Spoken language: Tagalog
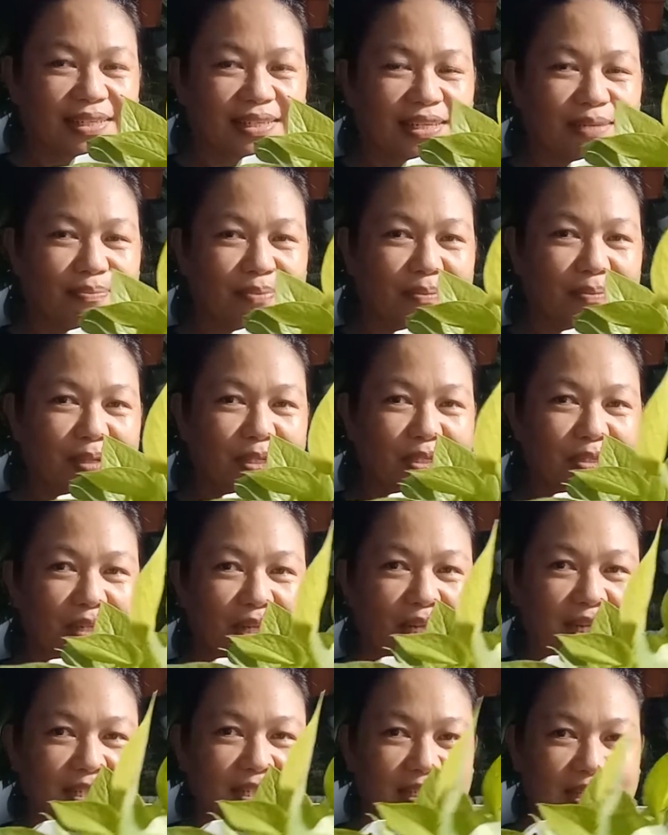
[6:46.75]
Di ba medyo
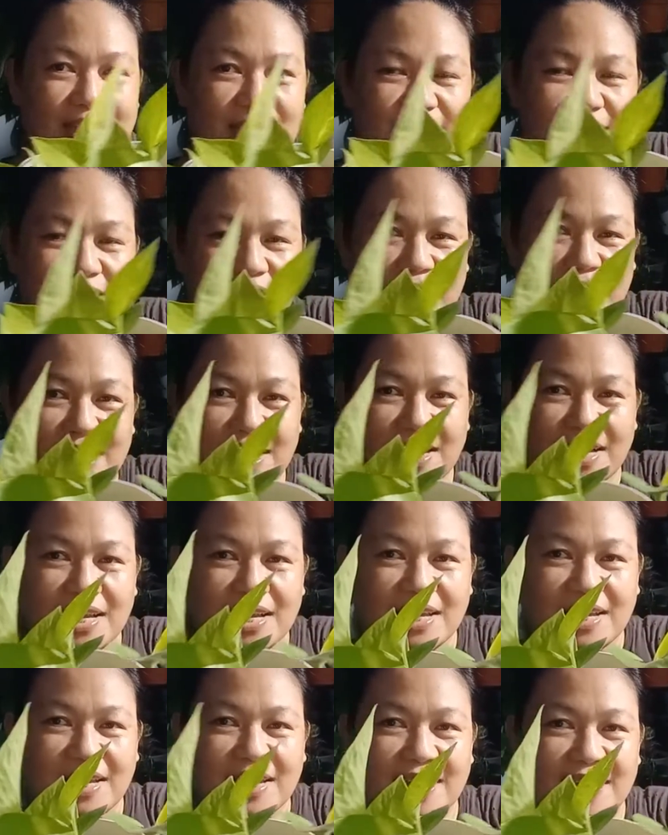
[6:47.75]
lash na siya.
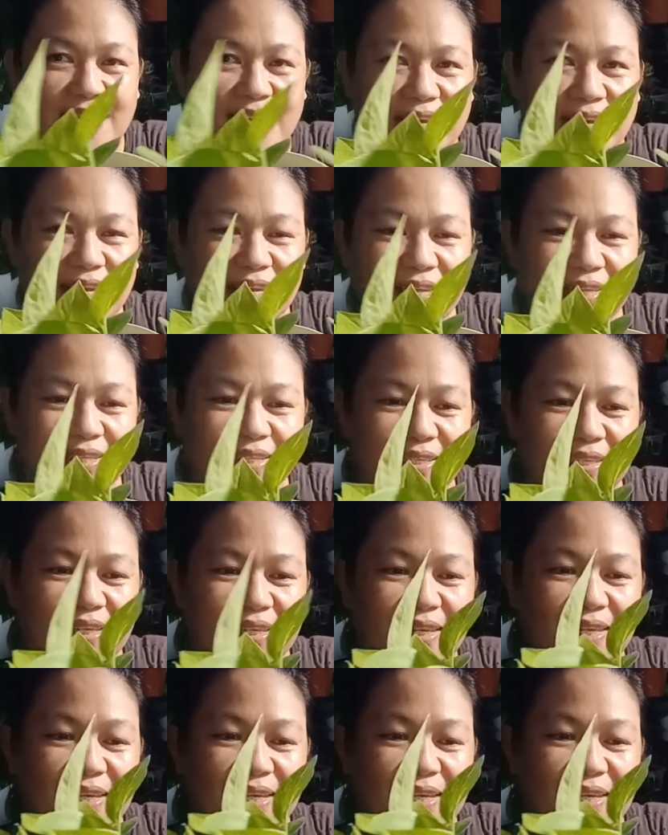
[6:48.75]
Ayan.